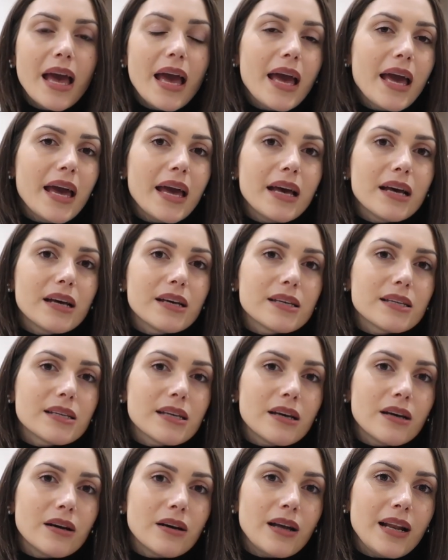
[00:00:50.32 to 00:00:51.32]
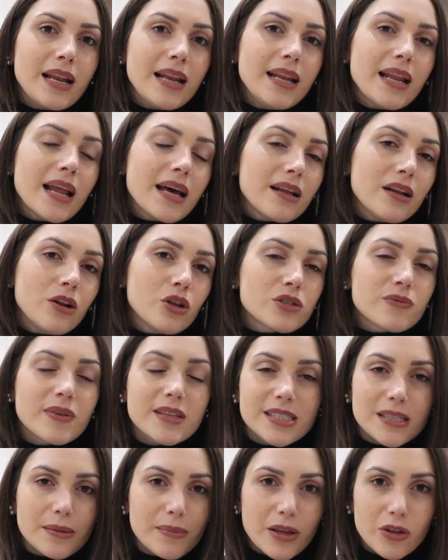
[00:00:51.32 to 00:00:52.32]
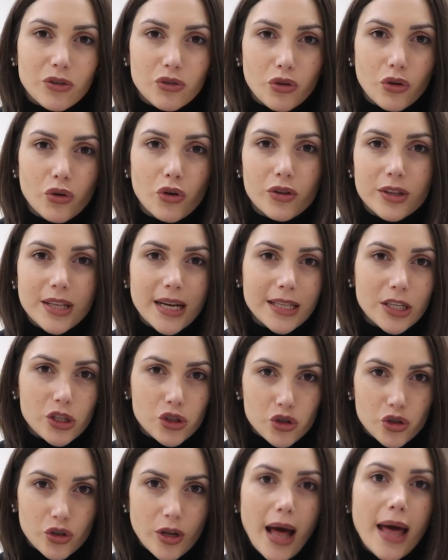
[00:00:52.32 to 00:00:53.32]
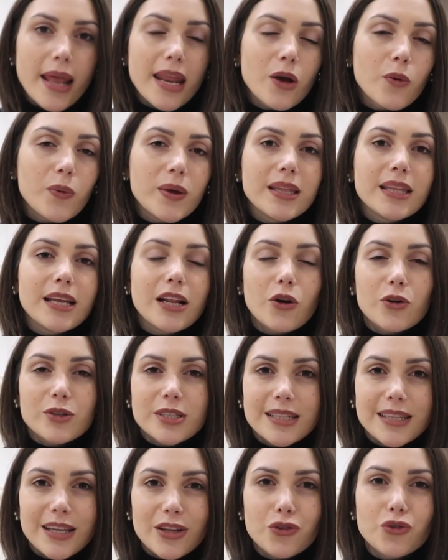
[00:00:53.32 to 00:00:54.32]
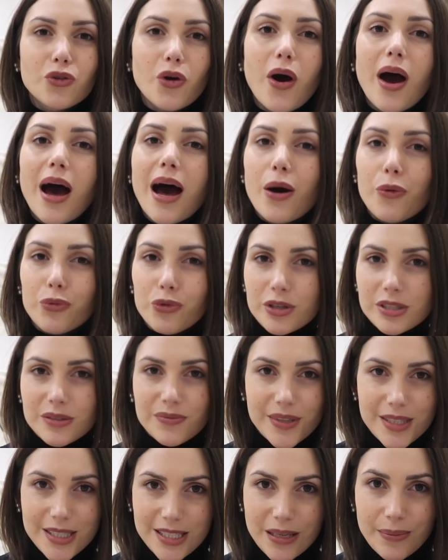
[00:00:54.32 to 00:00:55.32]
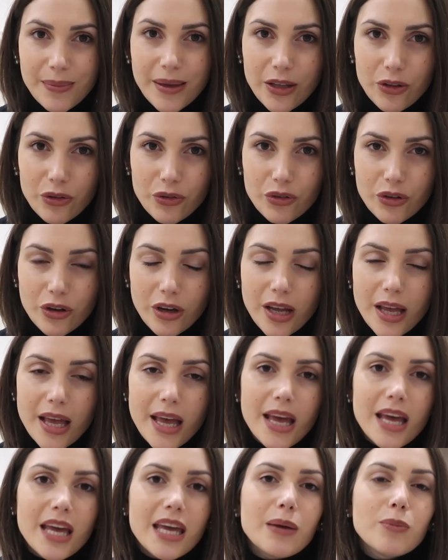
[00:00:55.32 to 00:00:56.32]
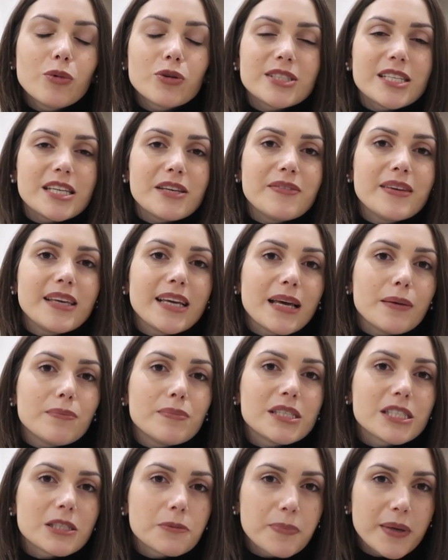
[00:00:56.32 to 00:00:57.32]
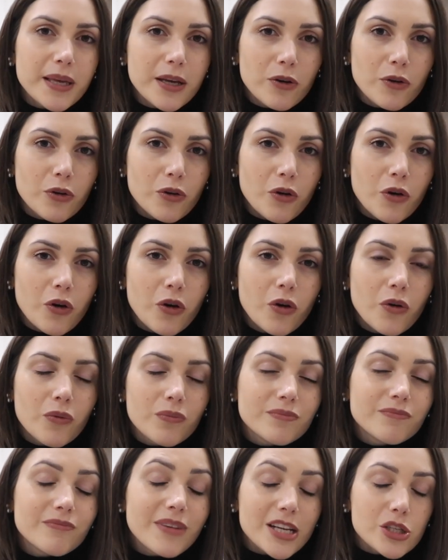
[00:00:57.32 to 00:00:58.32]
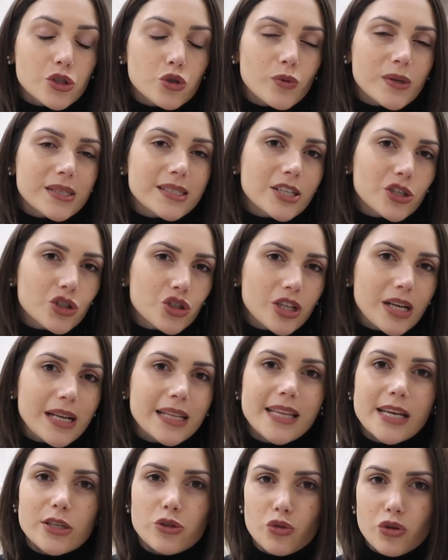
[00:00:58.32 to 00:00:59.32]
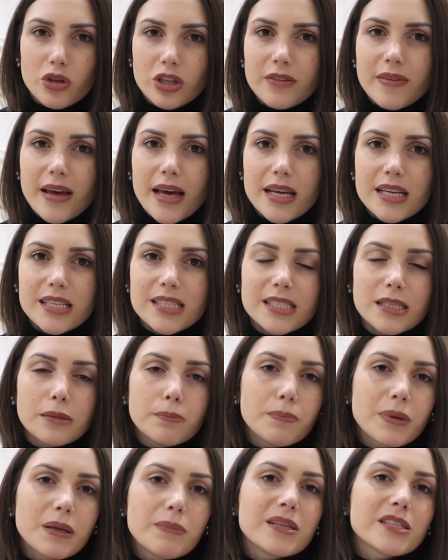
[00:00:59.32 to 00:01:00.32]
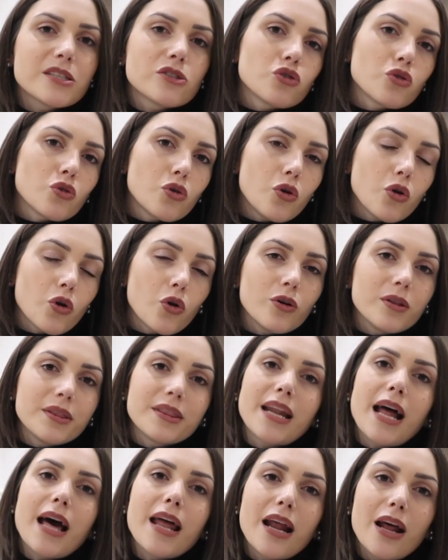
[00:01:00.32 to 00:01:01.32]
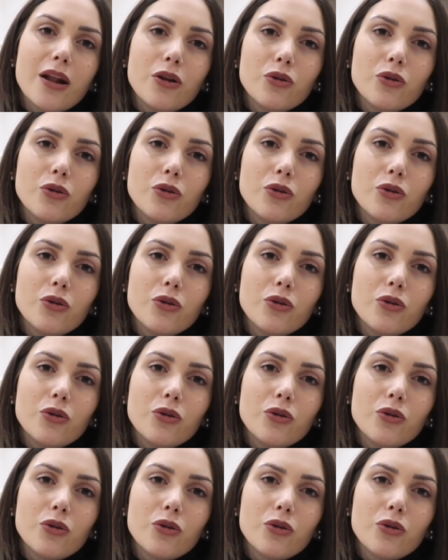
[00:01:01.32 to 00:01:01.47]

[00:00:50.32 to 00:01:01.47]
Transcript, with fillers: è eh, la, lo svezzamento non tradizionale, quindi il cosiddetto autosvezzamento. I motivi che mi spingono verso questa scelta sono diversi. In primis sono contraria